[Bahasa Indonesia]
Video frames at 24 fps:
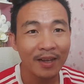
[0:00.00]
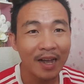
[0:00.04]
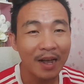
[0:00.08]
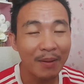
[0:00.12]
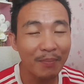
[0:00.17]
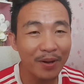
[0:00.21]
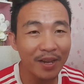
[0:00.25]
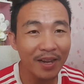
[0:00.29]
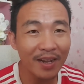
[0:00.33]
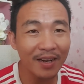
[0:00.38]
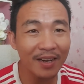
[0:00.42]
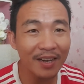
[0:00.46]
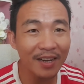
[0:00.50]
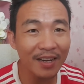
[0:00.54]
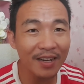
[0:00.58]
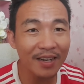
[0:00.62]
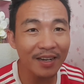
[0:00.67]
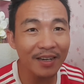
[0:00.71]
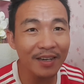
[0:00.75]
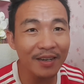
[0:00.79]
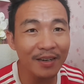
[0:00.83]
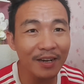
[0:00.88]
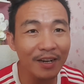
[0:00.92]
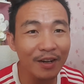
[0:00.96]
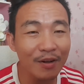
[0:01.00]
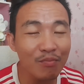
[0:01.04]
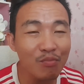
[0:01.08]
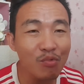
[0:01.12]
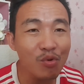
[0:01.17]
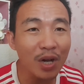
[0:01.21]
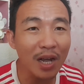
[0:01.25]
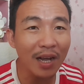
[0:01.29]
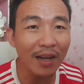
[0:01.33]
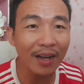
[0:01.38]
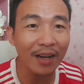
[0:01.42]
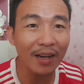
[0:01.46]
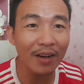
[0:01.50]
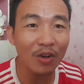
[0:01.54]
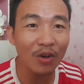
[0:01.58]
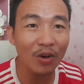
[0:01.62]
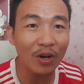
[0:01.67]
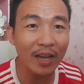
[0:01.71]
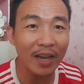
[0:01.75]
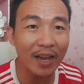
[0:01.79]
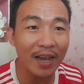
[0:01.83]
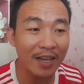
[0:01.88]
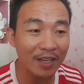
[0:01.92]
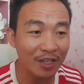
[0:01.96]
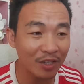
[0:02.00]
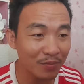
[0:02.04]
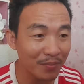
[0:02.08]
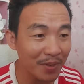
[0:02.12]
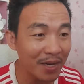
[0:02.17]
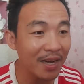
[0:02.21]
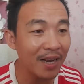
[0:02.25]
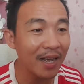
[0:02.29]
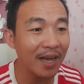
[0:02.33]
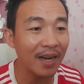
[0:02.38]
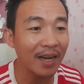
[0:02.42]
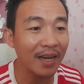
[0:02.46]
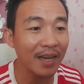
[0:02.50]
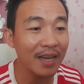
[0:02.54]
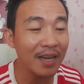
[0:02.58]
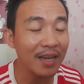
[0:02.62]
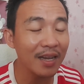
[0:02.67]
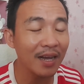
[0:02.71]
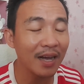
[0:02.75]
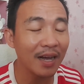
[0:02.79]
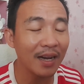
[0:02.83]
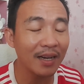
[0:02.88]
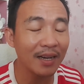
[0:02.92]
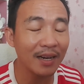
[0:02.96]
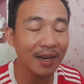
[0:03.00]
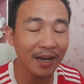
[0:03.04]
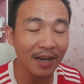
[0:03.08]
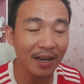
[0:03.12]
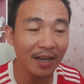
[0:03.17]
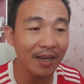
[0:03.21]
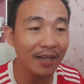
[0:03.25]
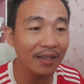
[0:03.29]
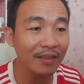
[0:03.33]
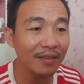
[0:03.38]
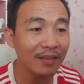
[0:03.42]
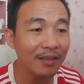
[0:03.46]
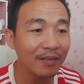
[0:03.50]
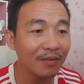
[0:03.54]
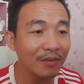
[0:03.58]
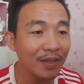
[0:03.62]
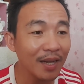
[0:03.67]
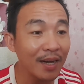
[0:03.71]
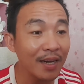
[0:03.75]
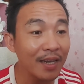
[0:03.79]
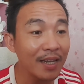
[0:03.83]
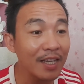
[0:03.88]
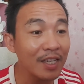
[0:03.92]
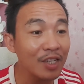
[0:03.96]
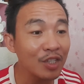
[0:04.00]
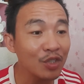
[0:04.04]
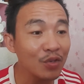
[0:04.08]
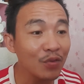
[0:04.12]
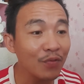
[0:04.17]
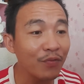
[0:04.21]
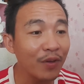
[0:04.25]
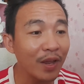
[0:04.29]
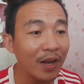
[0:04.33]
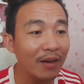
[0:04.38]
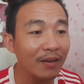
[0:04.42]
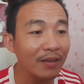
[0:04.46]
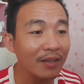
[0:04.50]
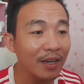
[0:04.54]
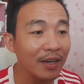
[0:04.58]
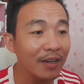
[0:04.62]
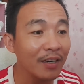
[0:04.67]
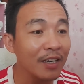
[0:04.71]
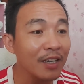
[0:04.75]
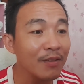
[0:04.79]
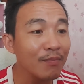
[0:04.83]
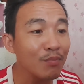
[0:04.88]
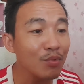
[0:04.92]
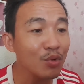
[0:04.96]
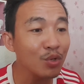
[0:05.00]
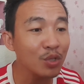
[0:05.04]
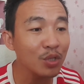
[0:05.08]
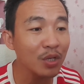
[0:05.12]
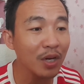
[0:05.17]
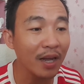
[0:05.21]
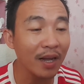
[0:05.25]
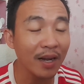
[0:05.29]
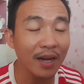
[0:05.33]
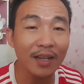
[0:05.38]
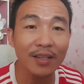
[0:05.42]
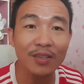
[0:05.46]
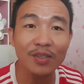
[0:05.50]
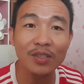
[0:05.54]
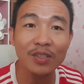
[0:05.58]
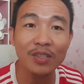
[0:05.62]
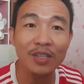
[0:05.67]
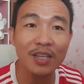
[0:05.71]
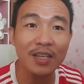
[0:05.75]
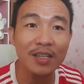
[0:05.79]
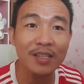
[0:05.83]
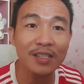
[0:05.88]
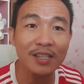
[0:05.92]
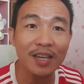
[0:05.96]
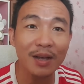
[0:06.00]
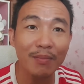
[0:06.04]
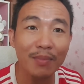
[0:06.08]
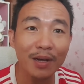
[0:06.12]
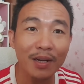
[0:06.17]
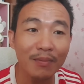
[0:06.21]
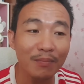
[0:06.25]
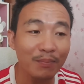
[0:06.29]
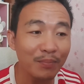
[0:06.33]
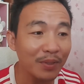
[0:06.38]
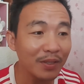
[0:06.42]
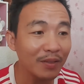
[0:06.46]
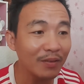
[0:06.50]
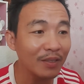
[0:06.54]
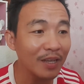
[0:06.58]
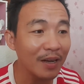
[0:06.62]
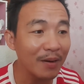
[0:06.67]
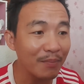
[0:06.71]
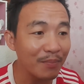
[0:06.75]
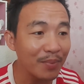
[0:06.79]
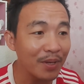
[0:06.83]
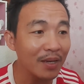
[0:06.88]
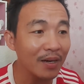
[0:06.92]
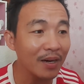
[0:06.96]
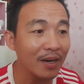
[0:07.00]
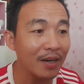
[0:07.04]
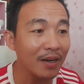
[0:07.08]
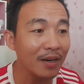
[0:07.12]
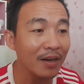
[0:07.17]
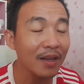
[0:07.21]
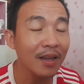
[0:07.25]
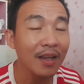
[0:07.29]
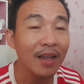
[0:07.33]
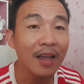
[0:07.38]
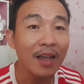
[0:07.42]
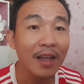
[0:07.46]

Apa yang ingin dikemukakan oleh Azmin Ali adalah tentang isu Felda dimusnahkan di zaman pentakbiran